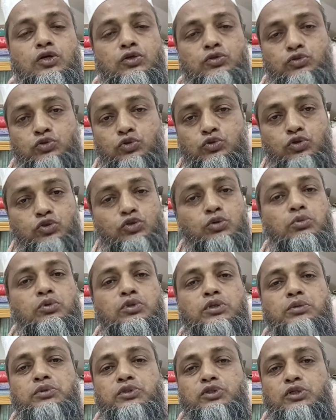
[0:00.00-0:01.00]
চোদ্দতম
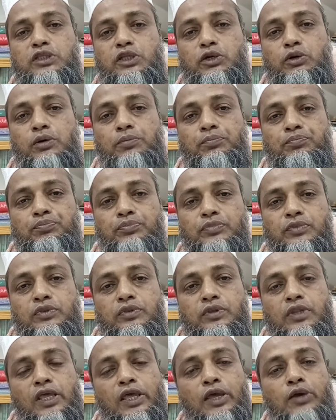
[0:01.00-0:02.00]
দিবসে দেওয়া
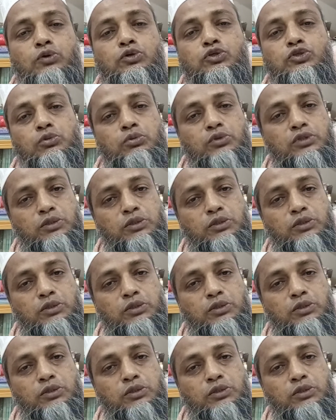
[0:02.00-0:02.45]
একুশতম